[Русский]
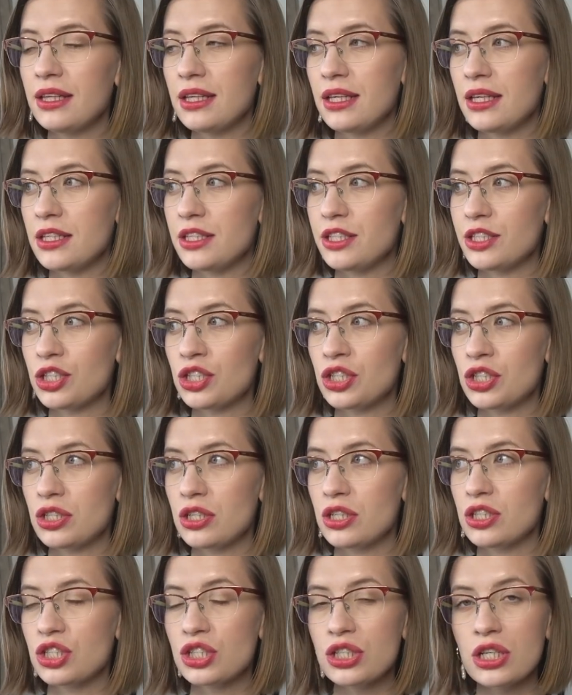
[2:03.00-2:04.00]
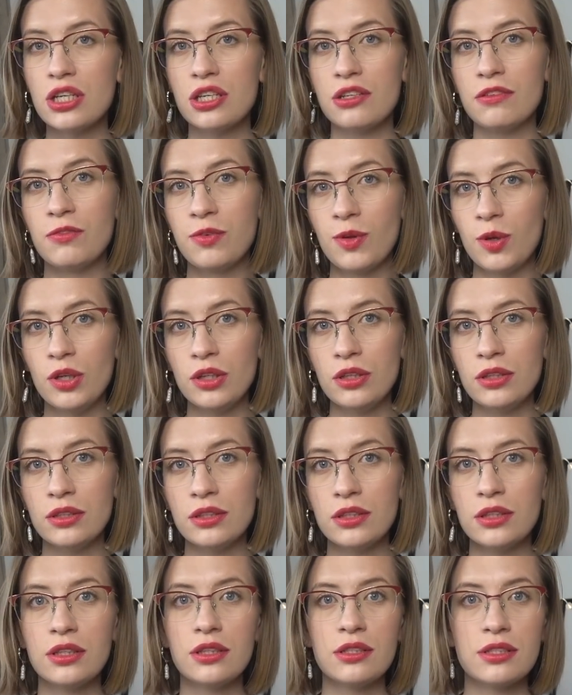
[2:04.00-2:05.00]
ты едешь жить в
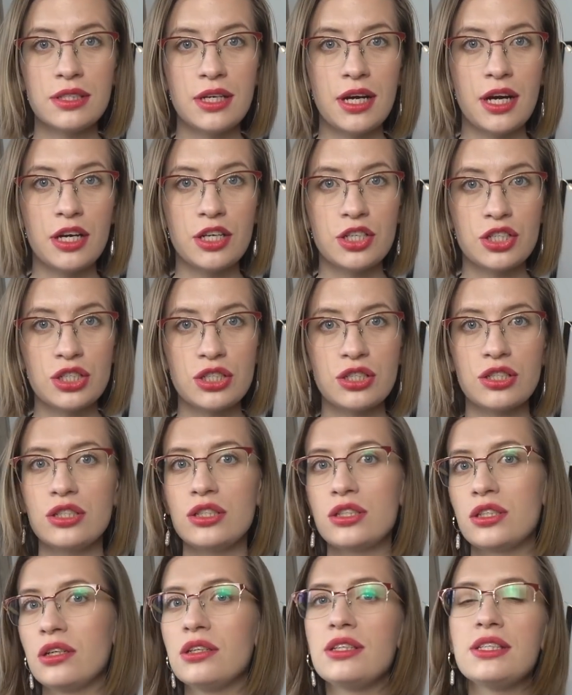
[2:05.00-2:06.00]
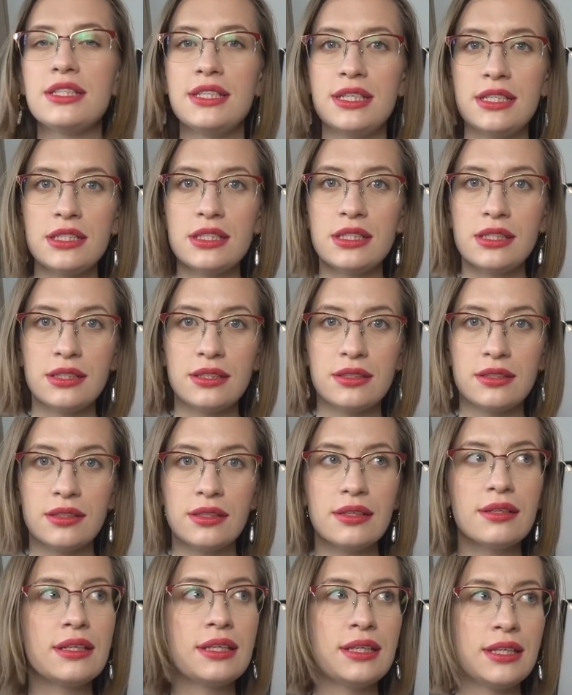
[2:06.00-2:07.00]
Лондон, ты знаешь, э, здесь э,
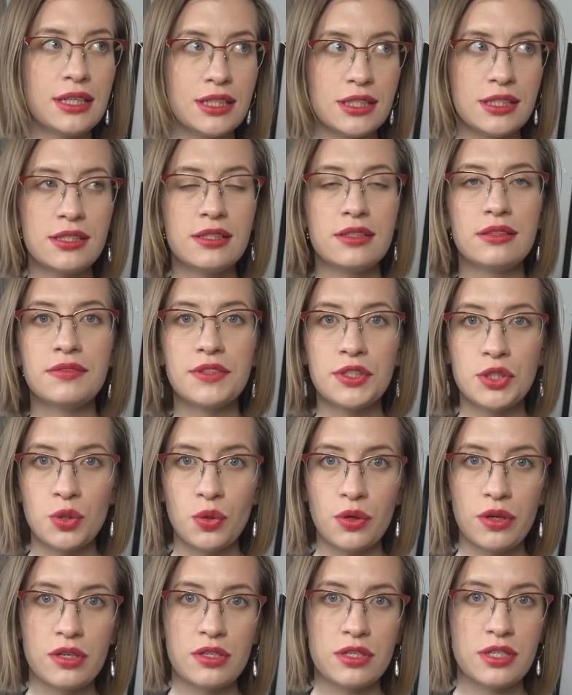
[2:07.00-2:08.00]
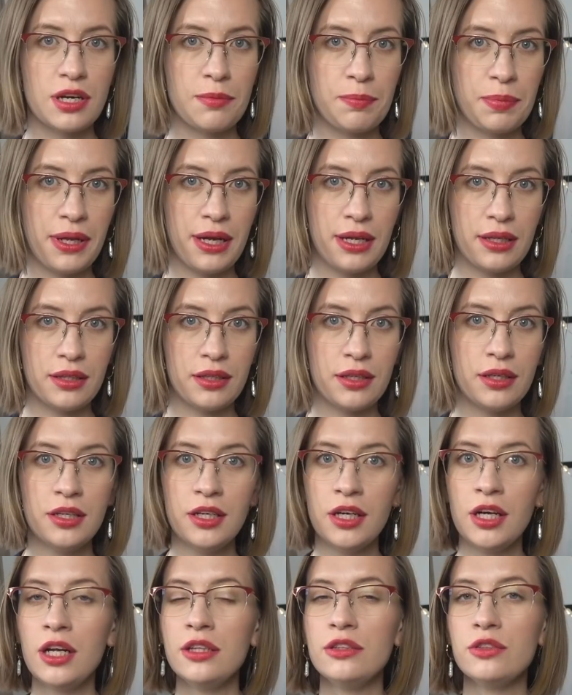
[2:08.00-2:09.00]
есть высокие зарплаты,
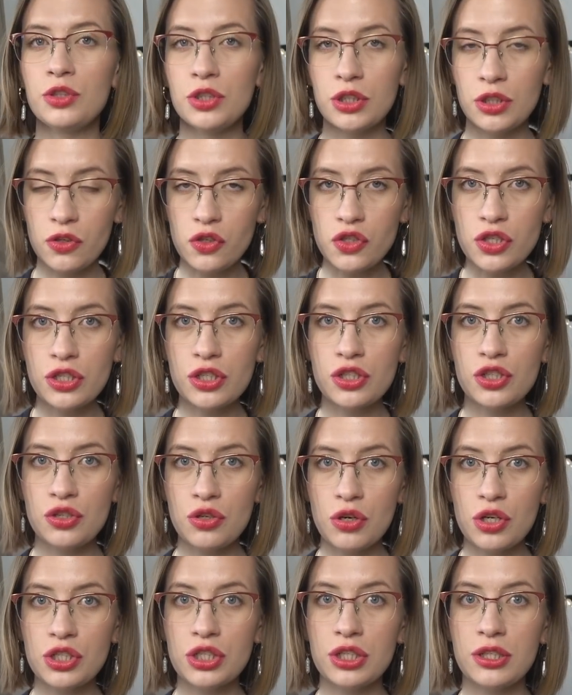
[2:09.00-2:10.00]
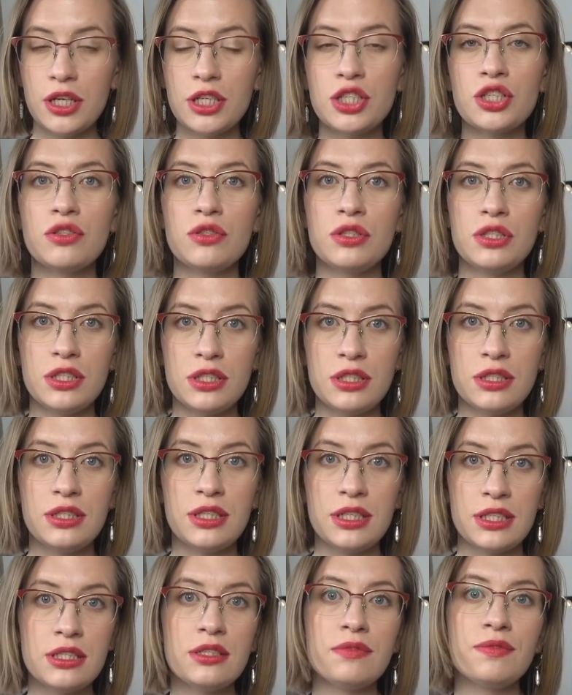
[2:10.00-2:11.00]
но ты должен еще ожидать, что здесь
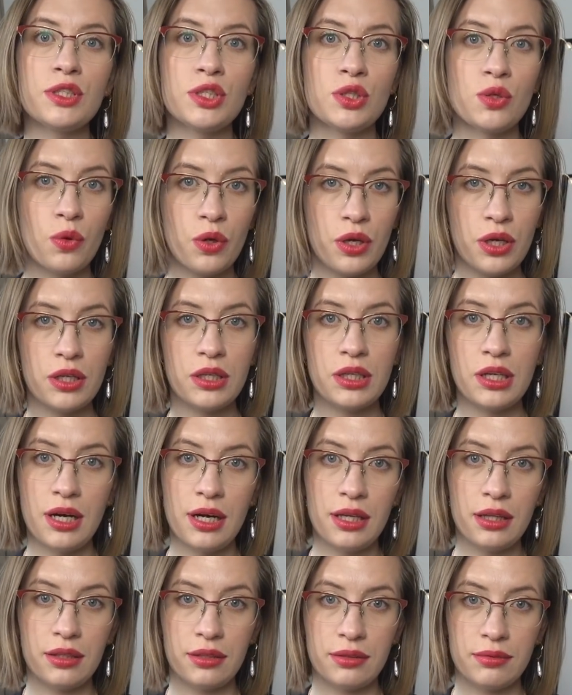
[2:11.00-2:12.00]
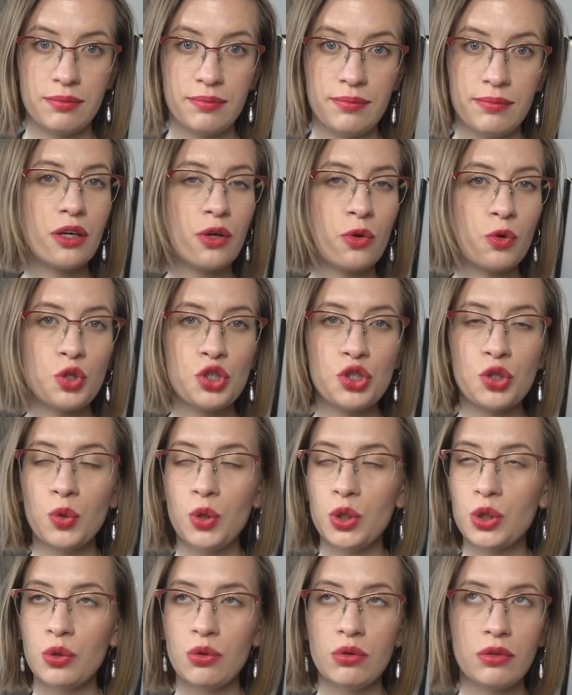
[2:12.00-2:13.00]
есть высокие траты
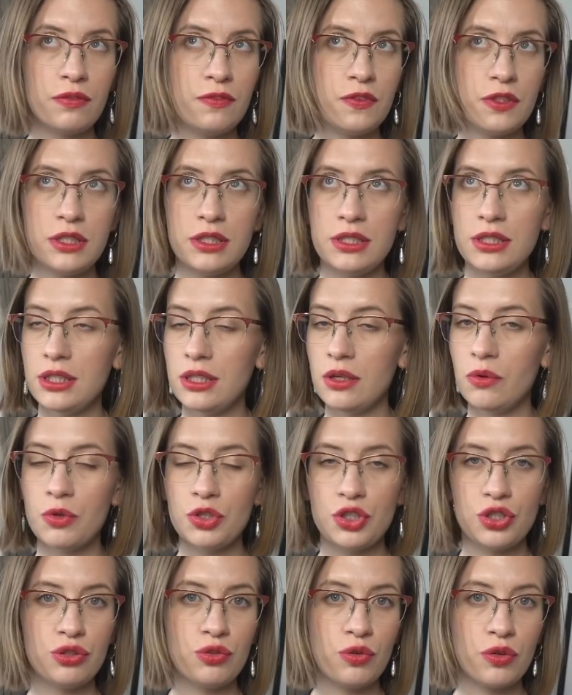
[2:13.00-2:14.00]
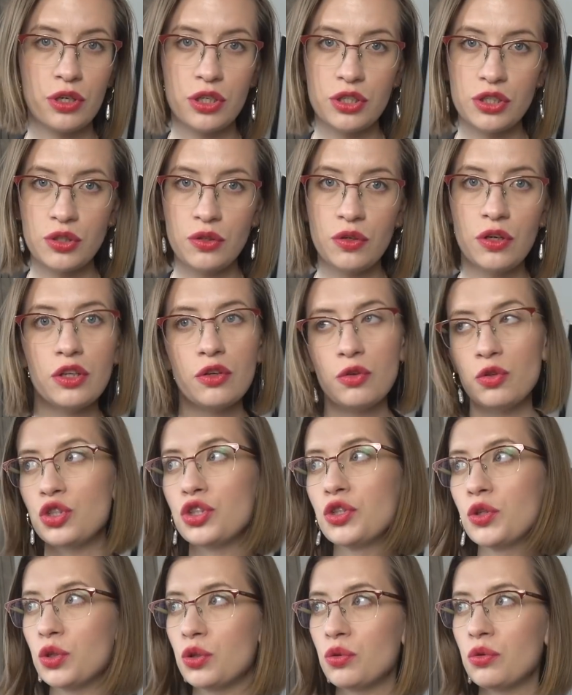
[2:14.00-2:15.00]
ручной труд везде очень дорого стоит.
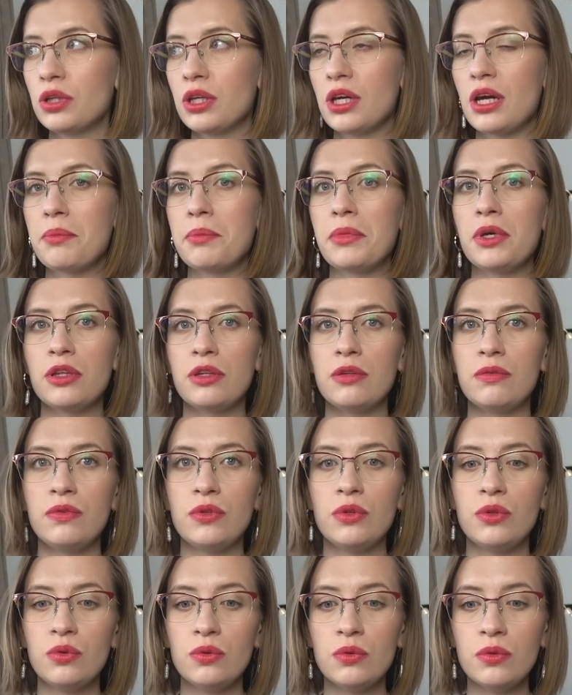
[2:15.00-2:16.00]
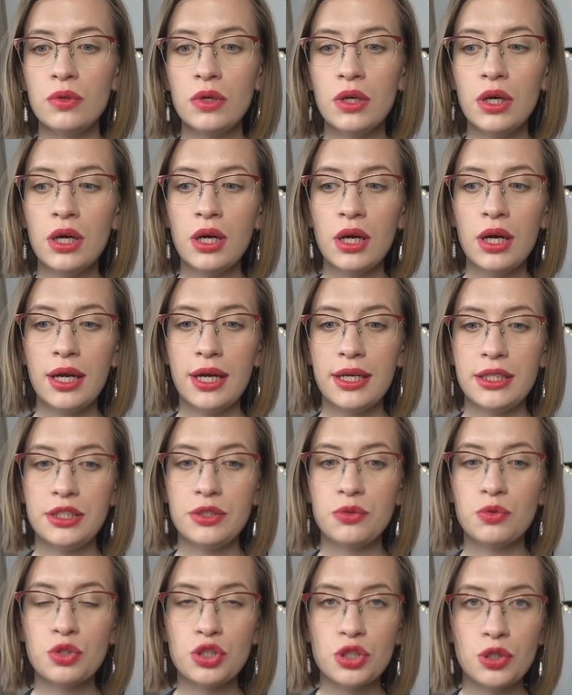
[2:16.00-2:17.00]
Ручной труд, я имею в виду
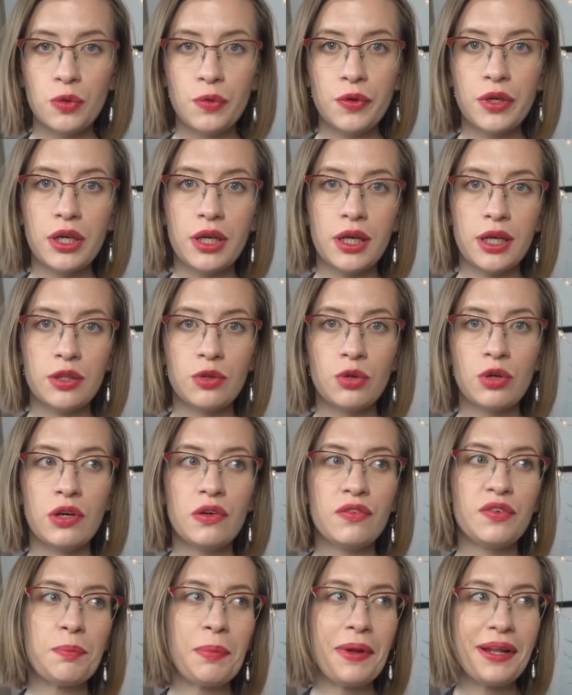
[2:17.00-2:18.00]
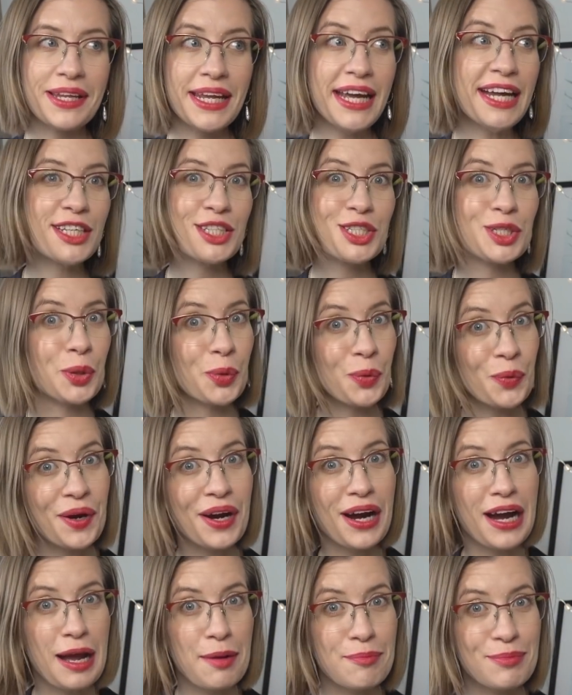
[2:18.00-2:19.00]
эти услуги, которые выполняются
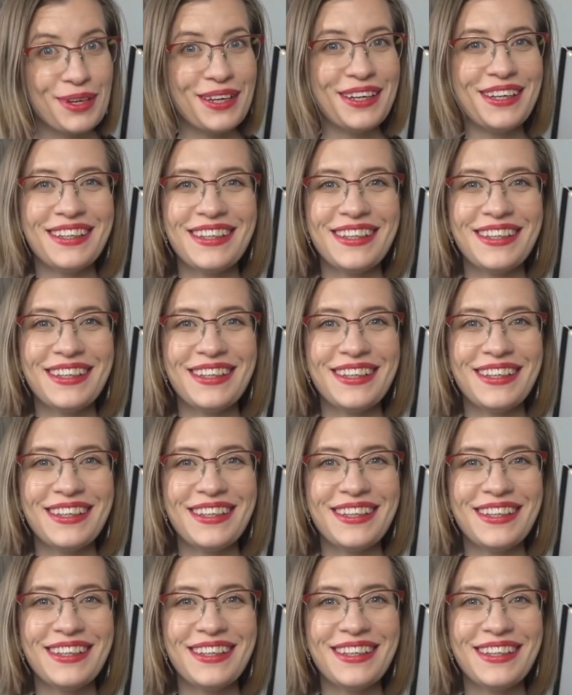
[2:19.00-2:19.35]
руками.